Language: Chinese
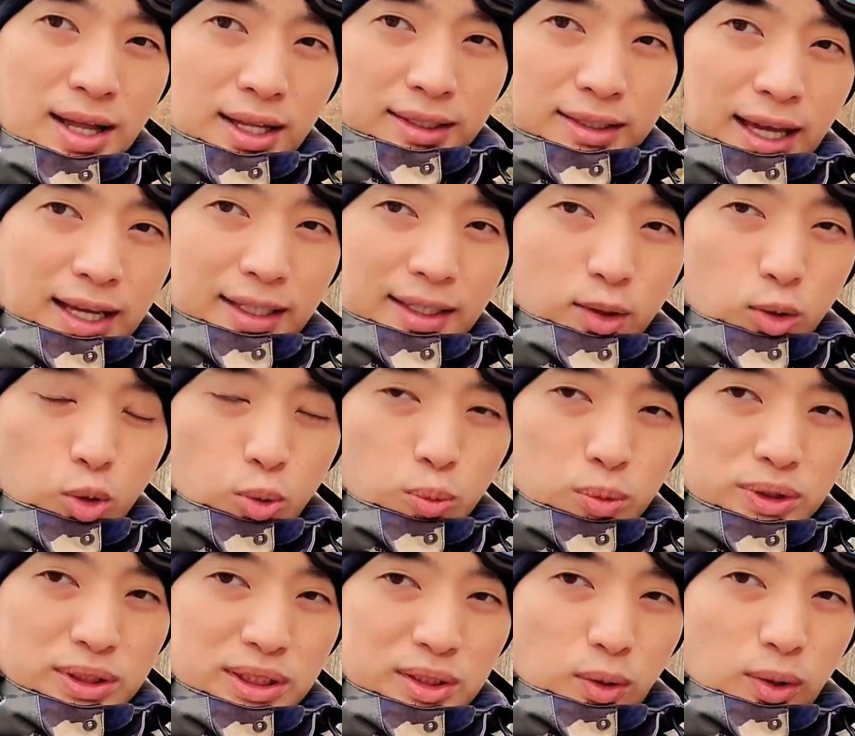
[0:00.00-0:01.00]
戴一个护
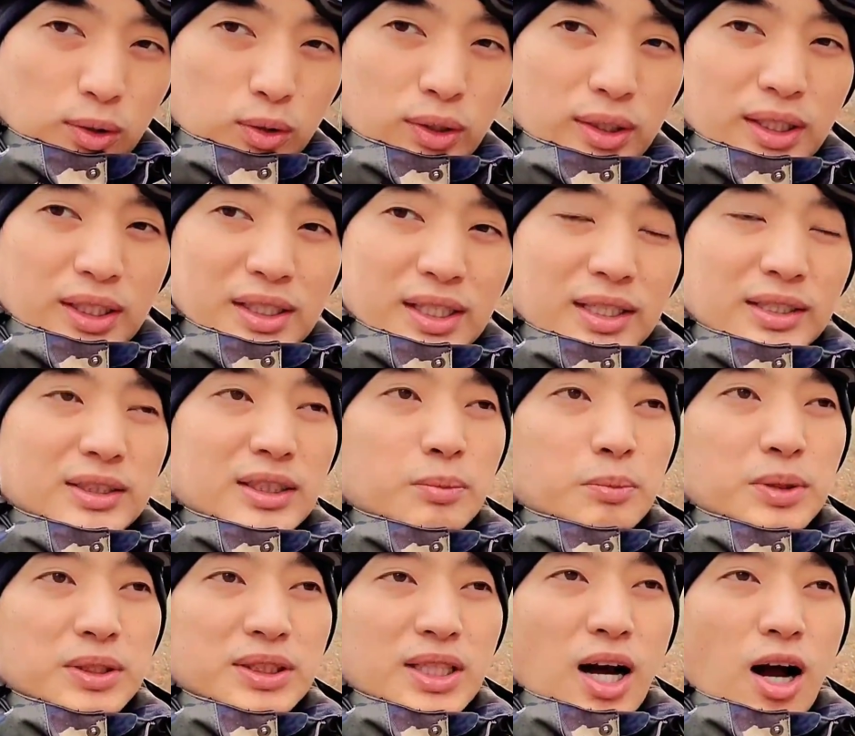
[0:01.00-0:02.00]
目镜的话，对你的眼睛
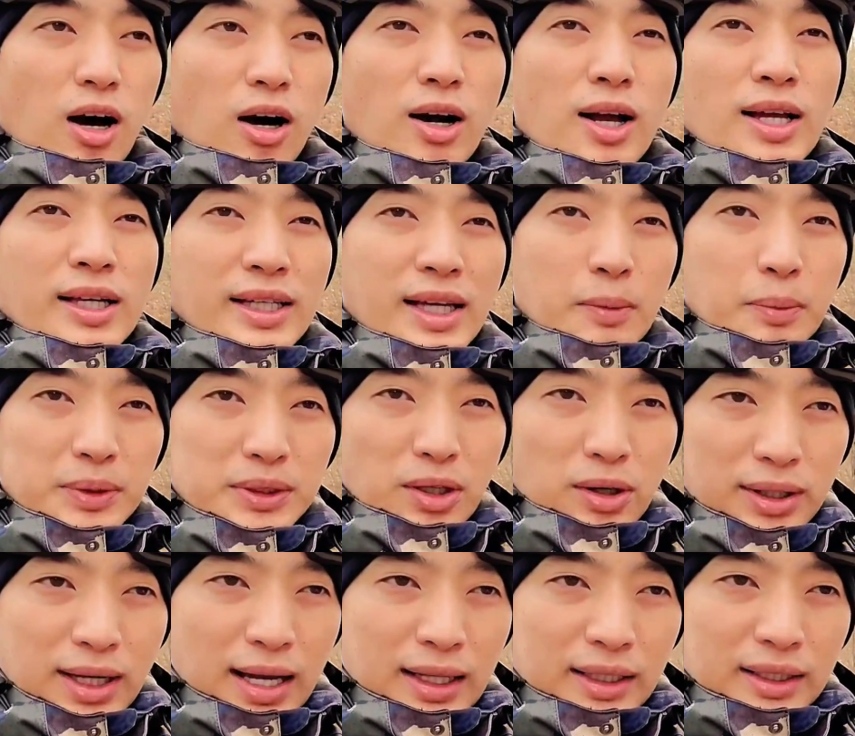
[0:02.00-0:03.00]
比较好，也比较
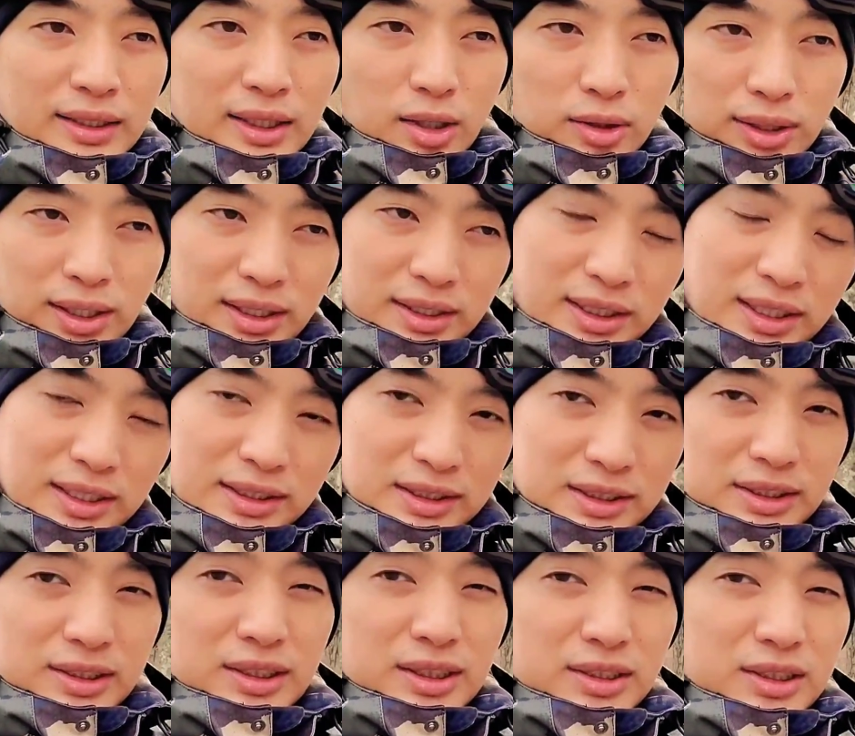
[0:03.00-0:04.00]
看得到那个地
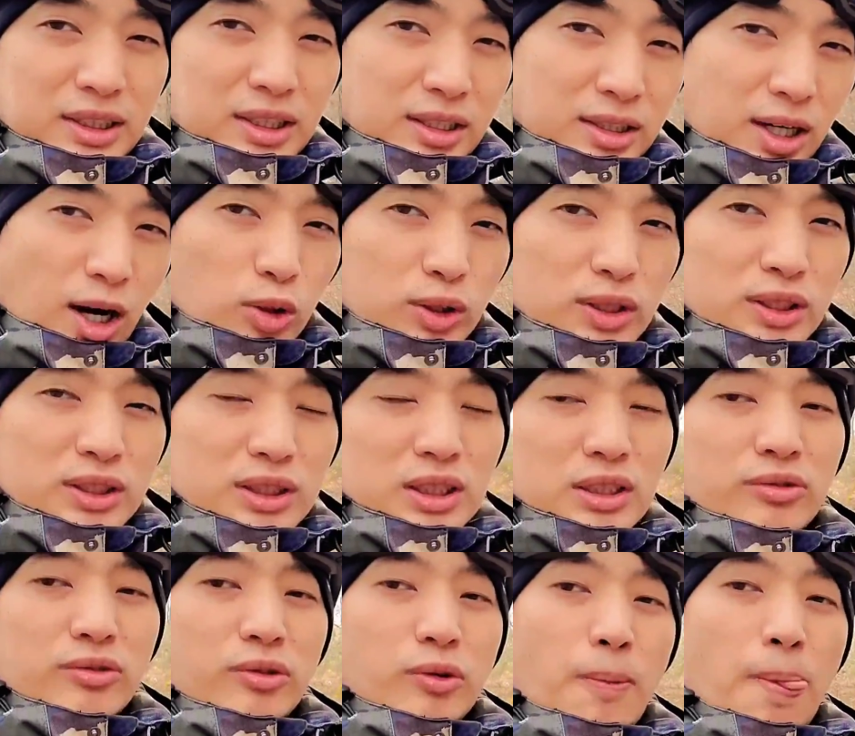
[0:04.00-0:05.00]
形的这个高低起
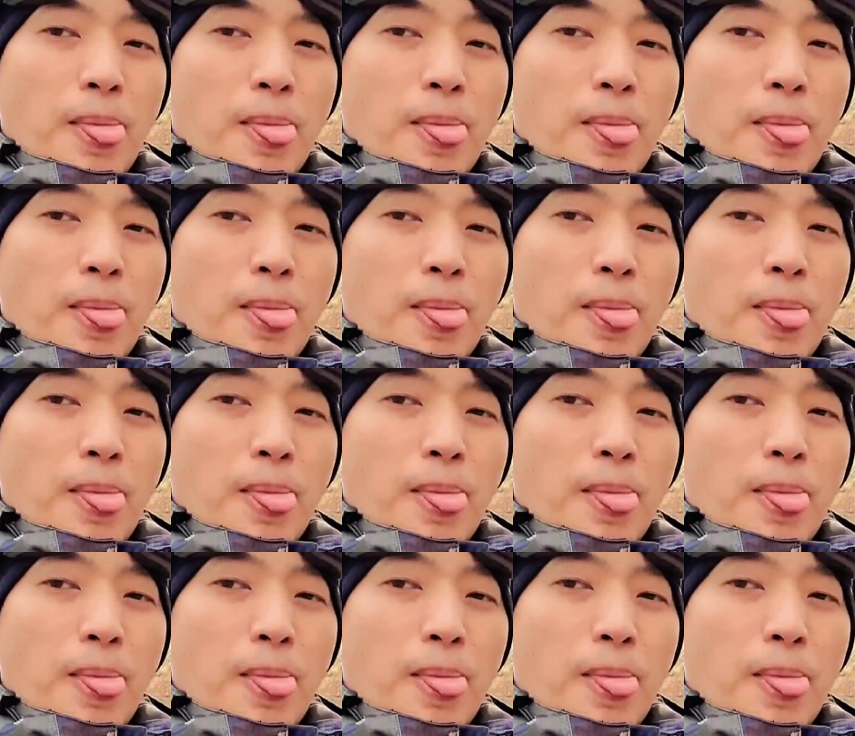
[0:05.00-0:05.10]
伏。